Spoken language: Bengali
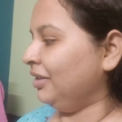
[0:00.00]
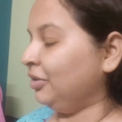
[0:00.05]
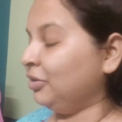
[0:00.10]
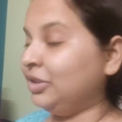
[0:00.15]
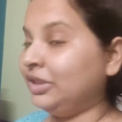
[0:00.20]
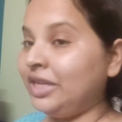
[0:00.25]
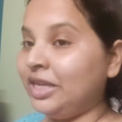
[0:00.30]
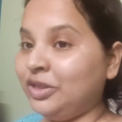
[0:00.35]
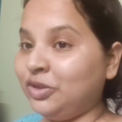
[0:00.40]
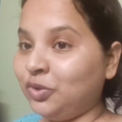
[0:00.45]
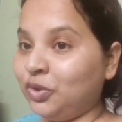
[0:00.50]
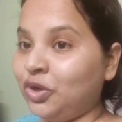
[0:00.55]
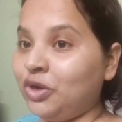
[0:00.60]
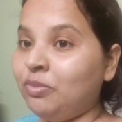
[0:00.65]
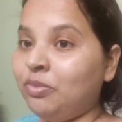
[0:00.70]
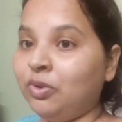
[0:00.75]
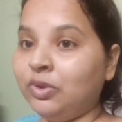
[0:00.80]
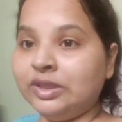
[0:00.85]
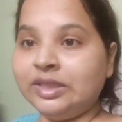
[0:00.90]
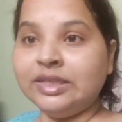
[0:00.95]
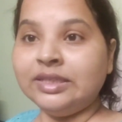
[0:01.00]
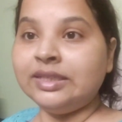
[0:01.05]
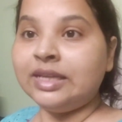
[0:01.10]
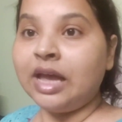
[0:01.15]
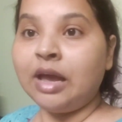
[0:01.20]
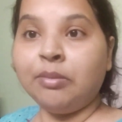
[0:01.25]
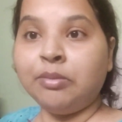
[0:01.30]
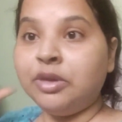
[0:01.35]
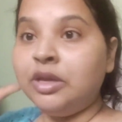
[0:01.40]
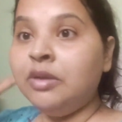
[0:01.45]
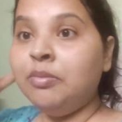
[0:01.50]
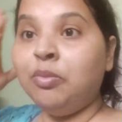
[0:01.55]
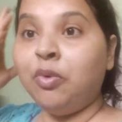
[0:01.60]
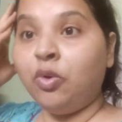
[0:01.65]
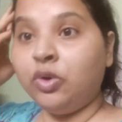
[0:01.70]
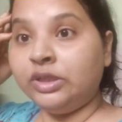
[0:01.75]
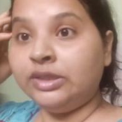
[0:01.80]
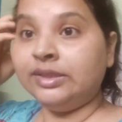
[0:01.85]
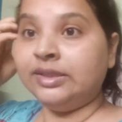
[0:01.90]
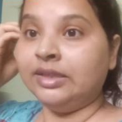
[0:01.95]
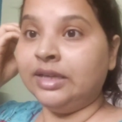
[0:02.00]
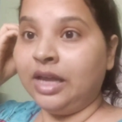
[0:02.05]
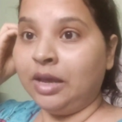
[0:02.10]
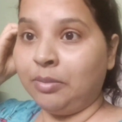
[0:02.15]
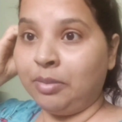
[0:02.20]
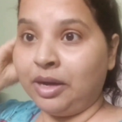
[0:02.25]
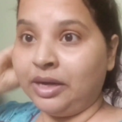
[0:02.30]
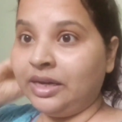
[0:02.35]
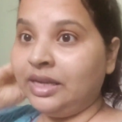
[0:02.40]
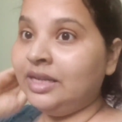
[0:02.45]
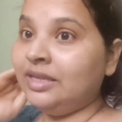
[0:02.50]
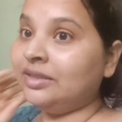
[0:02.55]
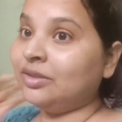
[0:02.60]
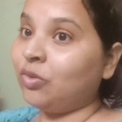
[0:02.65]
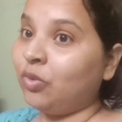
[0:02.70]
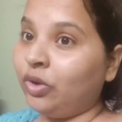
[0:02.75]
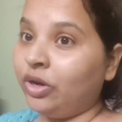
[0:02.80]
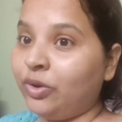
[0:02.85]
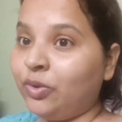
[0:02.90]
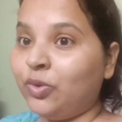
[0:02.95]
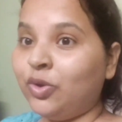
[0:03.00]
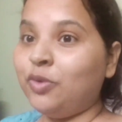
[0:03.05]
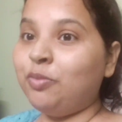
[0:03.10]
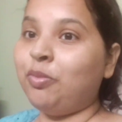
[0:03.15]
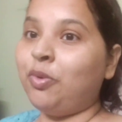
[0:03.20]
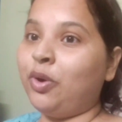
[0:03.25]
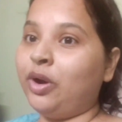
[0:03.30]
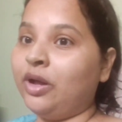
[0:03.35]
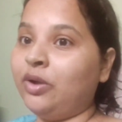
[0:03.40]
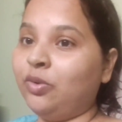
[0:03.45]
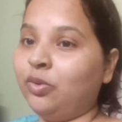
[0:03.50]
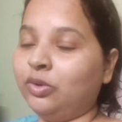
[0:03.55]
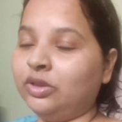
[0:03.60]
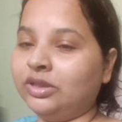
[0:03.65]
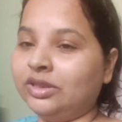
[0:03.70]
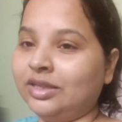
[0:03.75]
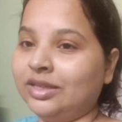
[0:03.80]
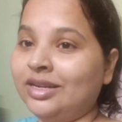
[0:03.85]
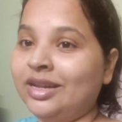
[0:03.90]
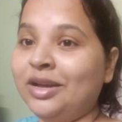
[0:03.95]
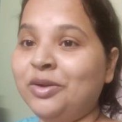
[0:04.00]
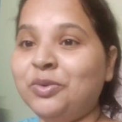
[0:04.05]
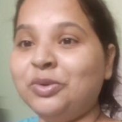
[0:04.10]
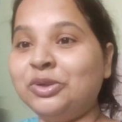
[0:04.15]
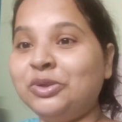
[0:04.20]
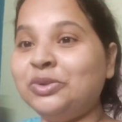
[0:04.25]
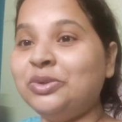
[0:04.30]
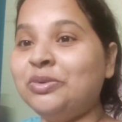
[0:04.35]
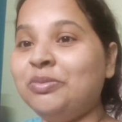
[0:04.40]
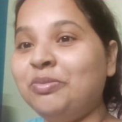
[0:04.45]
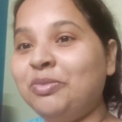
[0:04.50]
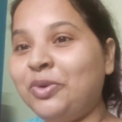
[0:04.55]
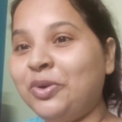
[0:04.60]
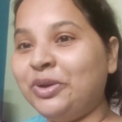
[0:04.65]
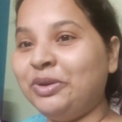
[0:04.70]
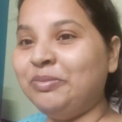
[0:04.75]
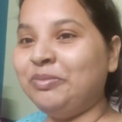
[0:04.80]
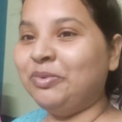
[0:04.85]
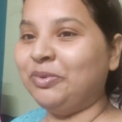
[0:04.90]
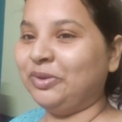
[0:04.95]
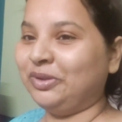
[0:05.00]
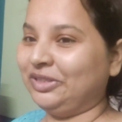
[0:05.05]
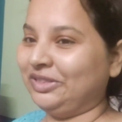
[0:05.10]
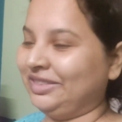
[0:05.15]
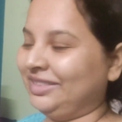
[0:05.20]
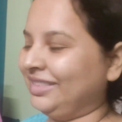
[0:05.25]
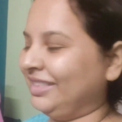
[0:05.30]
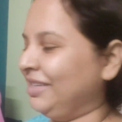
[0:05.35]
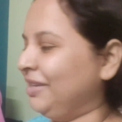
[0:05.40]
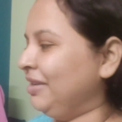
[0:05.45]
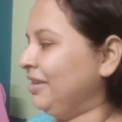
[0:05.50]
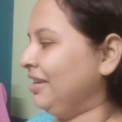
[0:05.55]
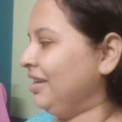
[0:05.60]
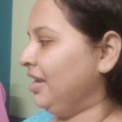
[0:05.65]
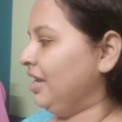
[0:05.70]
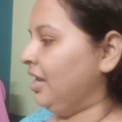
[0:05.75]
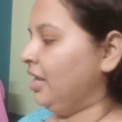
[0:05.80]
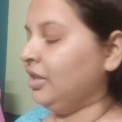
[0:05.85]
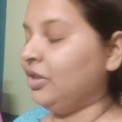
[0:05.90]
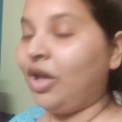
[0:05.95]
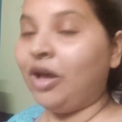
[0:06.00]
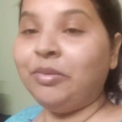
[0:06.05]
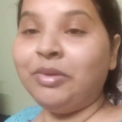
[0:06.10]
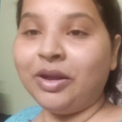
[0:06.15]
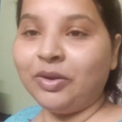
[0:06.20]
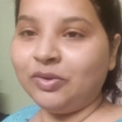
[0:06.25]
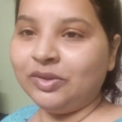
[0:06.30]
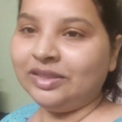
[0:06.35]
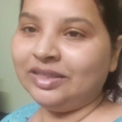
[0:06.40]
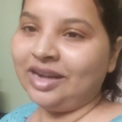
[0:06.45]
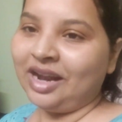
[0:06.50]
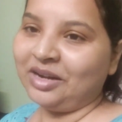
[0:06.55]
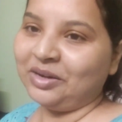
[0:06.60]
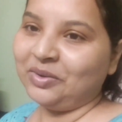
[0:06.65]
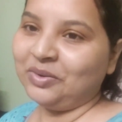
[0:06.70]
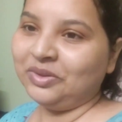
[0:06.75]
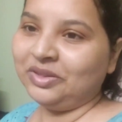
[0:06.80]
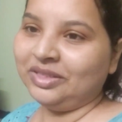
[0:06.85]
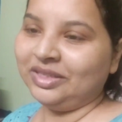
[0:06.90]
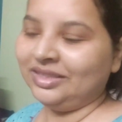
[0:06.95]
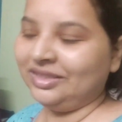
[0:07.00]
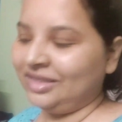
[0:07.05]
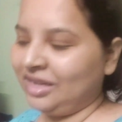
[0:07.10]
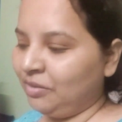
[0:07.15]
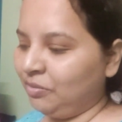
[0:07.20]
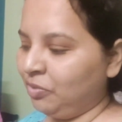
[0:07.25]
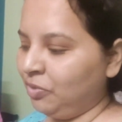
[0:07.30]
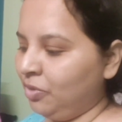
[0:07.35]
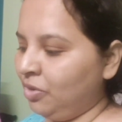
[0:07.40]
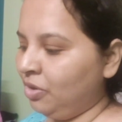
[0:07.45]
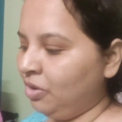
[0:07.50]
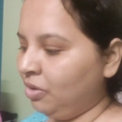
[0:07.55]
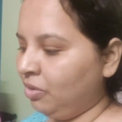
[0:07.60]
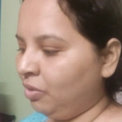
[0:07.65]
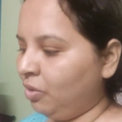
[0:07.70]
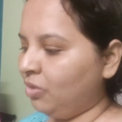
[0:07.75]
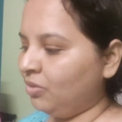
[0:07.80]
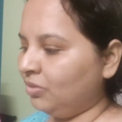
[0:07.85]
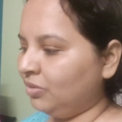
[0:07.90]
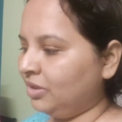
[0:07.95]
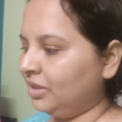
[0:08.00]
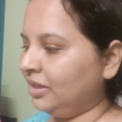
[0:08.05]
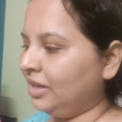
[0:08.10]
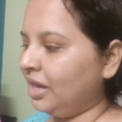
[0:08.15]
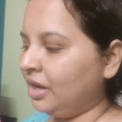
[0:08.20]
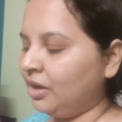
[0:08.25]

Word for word: তো সেই জন্যই বলছে যে আমি পড়ছি না মানে স্কুলের কোনো পড়া করছে না ও শুধু বই পড়ছে তো আমি এখন স্নান করতে যাব ও উঠে